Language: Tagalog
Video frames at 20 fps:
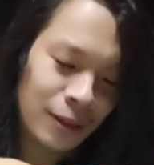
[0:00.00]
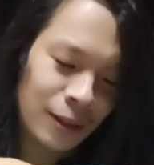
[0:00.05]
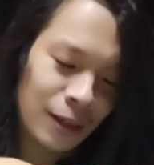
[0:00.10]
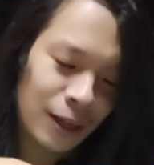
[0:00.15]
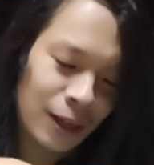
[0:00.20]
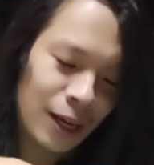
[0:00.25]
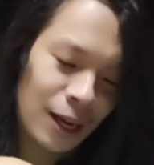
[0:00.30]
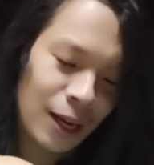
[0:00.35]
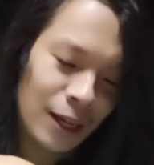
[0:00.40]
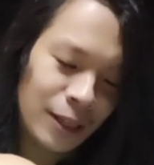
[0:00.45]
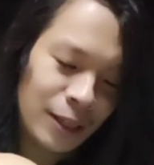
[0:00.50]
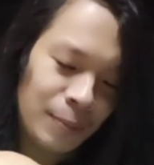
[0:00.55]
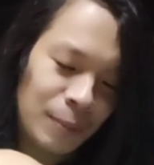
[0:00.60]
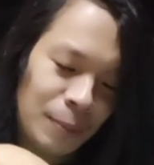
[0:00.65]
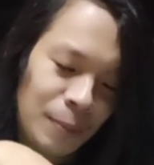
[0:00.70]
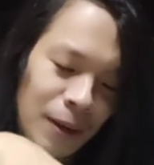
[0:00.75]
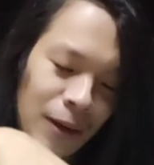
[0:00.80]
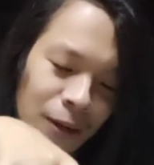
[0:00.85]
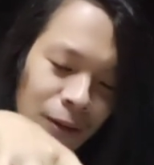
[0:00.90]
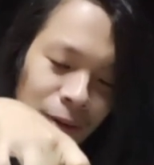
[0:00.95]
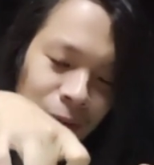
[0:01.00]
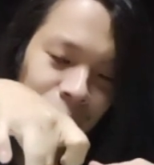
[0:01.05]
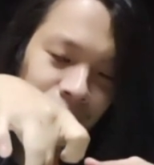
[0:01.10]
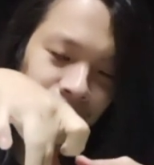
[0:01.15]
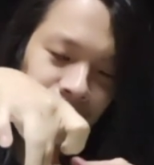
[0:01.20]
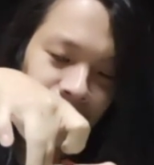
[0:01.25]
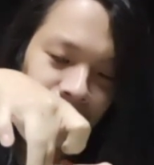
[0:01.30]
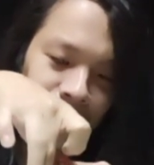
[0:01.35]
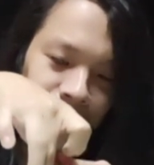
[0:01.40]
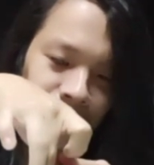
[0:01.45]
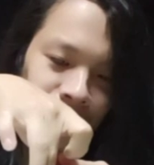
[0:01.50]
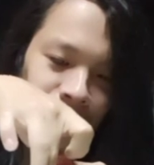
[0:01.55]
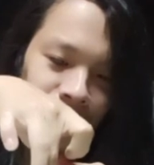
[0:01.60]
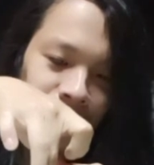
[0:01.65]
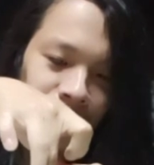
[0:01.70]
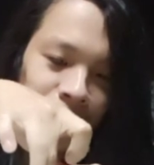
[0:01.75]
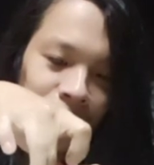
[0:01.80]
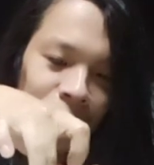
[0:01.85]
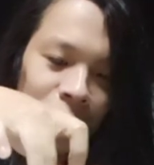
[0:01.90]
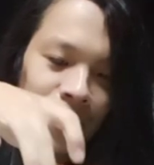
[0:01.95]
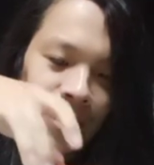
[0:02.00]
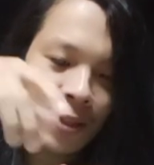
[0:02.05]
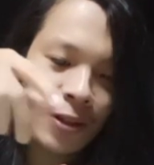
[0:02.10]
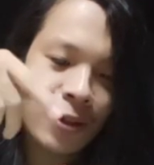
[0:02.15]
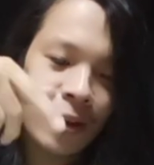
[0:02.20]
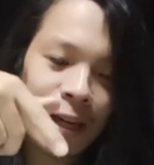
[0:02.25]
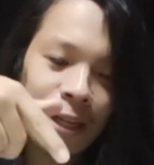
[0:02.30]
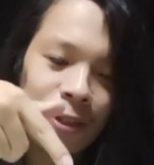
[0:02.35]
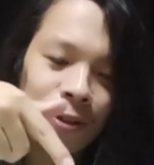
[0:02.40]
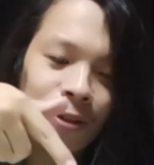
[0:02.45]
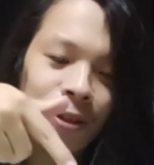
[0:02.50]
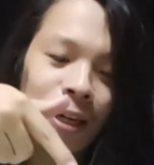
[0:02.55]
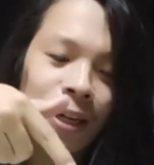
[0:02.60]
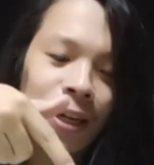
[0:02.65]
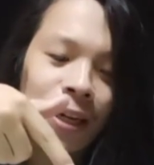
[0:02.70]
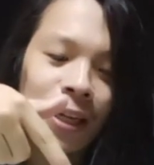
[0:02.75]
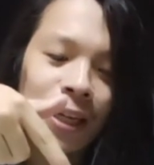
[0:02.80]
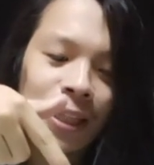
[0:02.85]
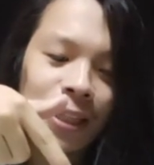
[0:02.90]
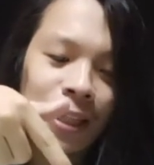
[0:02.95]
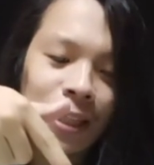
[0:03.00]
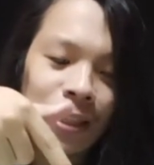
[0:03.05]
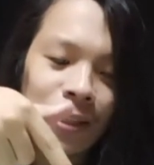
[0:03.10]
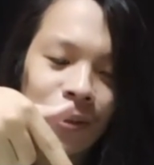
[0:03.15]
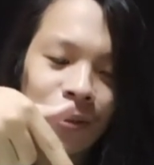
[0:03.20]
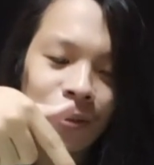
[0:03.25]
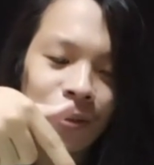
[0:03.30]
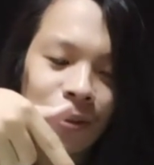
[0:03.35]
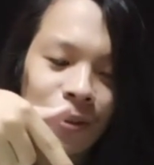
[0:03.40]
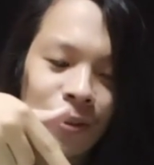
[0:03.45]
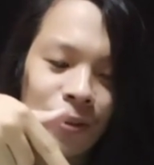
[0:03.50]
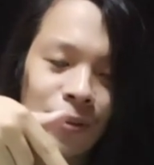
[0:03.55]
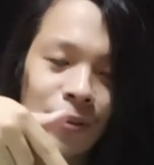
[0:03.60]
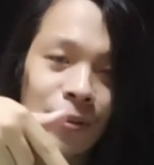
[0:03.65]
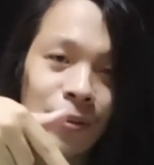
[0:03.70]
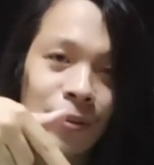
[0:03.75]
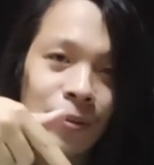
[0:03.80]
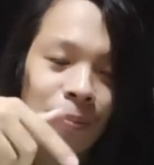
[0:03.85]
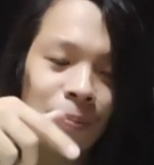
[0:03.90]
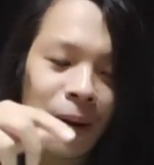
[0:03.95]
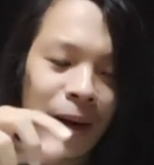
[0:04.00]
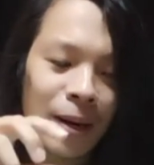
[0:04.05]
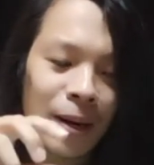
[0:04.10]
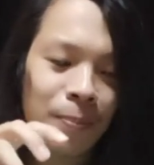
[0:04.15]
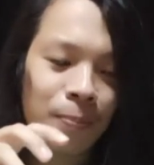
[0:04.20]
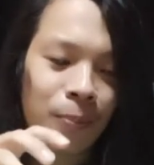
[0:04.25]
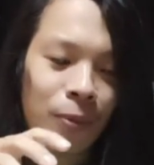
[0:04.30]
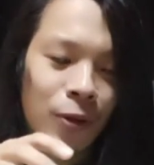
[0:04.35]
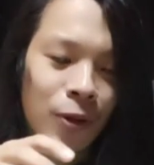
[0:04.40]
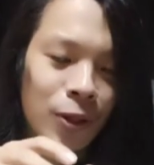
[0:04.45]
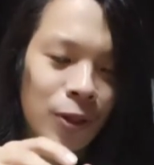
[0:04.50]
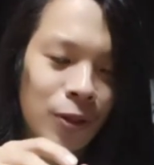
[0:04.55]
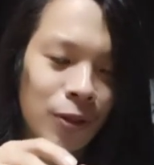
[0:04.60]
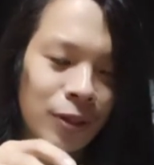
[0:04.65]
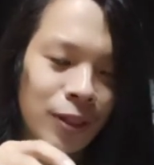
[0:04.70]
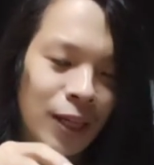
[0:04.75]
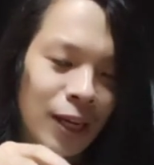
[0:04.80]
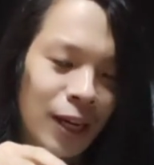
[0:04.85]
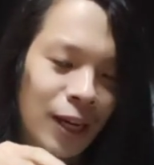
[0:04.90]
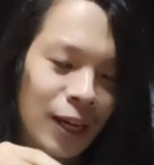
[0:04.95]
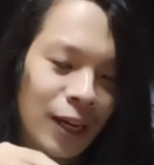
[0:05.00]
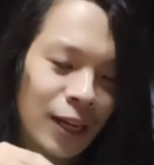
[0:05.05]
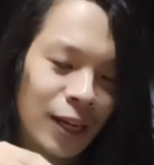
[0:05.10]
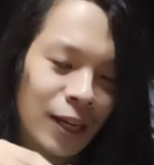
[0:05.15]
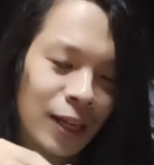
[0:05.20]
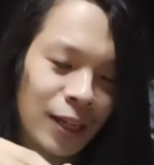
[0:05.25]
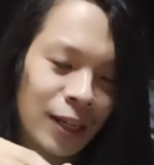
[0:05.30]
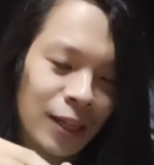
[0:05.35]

Kailangan din mabago orientation. So guys, kung nakikita nyo, yung parang portion na